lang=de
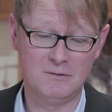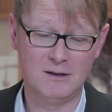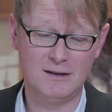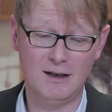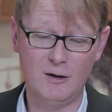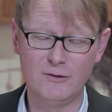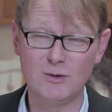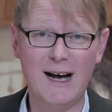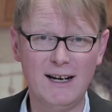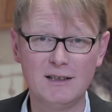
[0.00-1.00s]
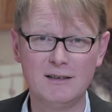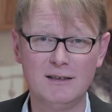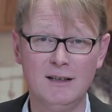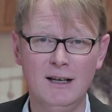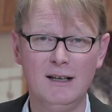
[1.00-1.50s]
darauf zu
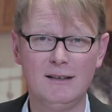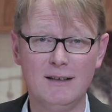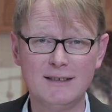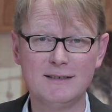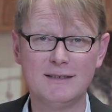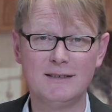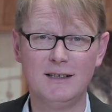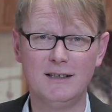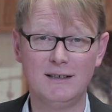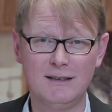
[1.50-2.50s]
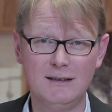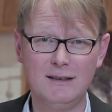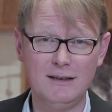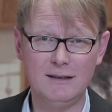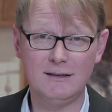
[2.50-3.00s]
achten, dass äh,
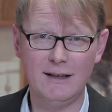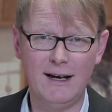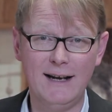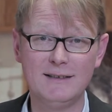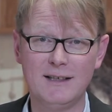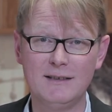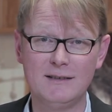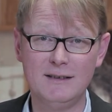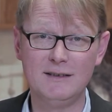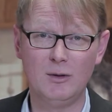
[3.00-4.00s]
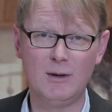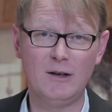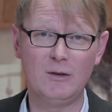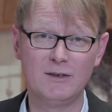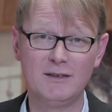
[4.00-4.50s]
die, der Einsatz dieser
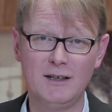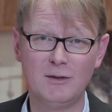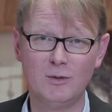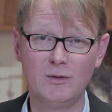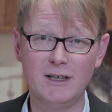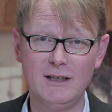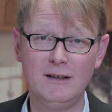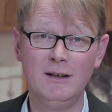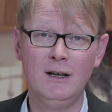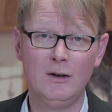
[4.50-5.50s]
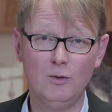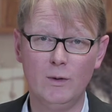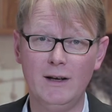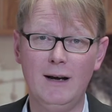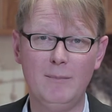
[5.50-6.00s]
Überwachungstechnologien nur
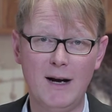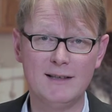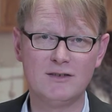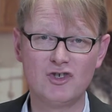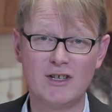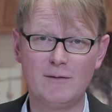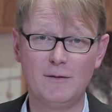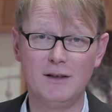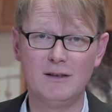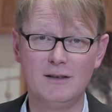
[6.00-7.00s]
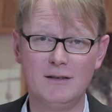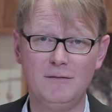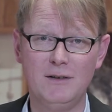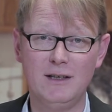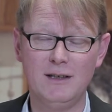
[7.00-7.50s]
in einem Maße stattfindet,
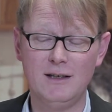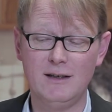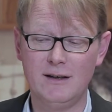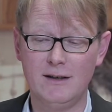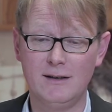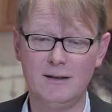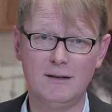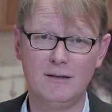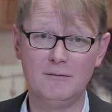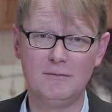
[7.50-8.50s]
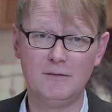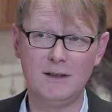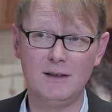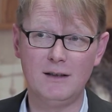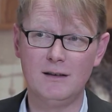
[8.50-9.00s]
wie, äh,
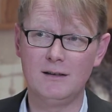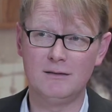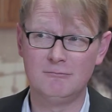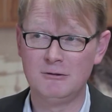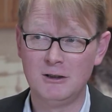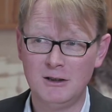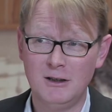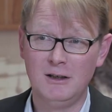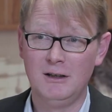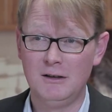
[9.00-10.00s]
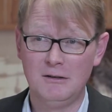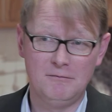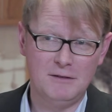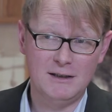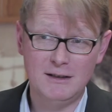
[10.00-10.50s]
wie,
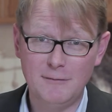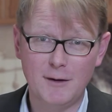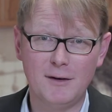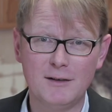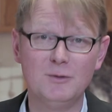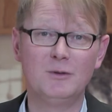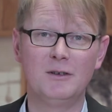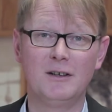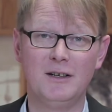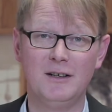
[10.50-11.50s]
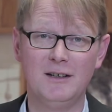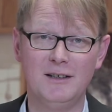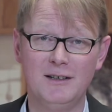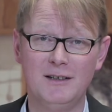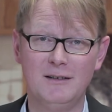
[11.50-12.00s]
wie die Verfassung
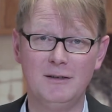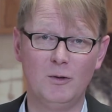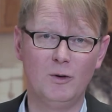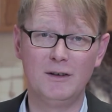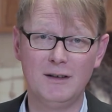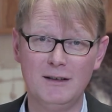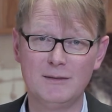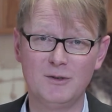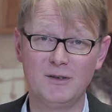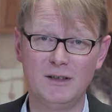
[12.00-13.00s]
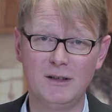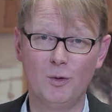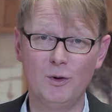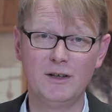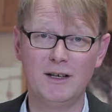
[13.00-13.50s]
äh, und insbesondere die
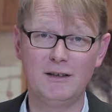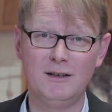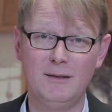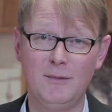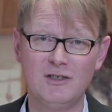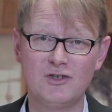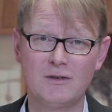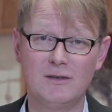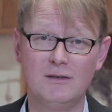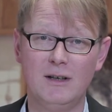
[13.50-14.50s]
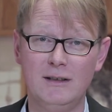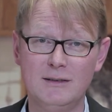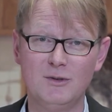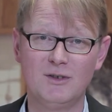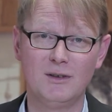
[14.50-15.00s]
Grundrechte der Menschen,
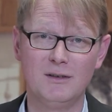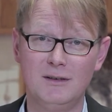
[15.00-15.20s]
insbesondere